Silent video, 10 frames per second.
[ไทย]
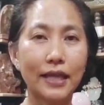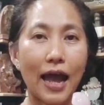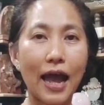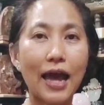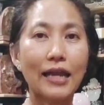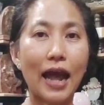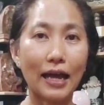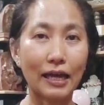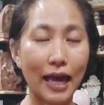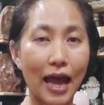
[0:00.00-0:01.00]
ถ้าหลั
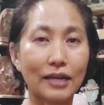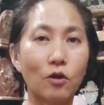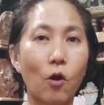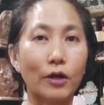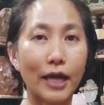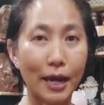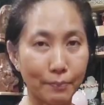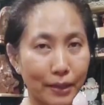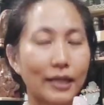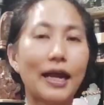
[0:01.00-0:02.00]
กการของการ
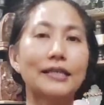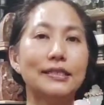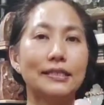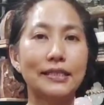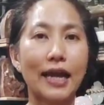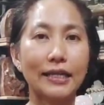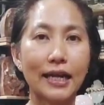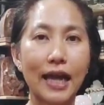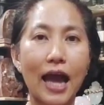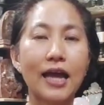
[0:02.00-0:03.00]
พัฒนาจิตใจ
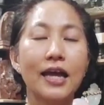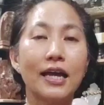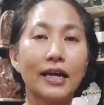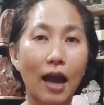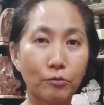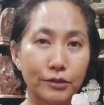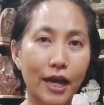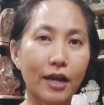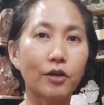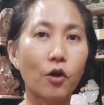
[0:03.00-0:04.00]
นะคะ เขา
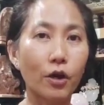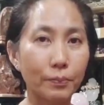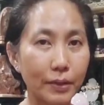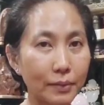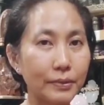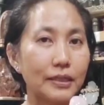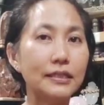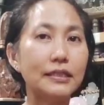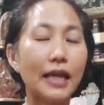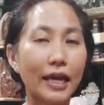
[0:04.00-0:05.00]
จะค่อยๆเพิ่ม
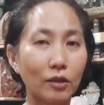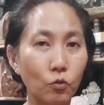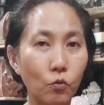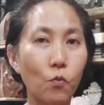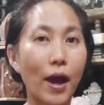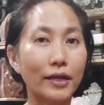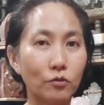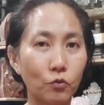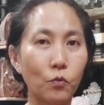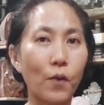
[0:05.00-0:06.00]
ขึ้นในทุกวัน
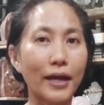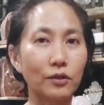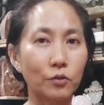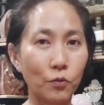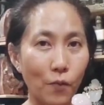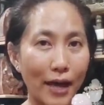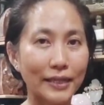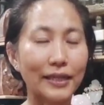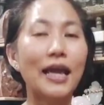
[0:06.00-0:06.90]
ทุกวันทุกวัน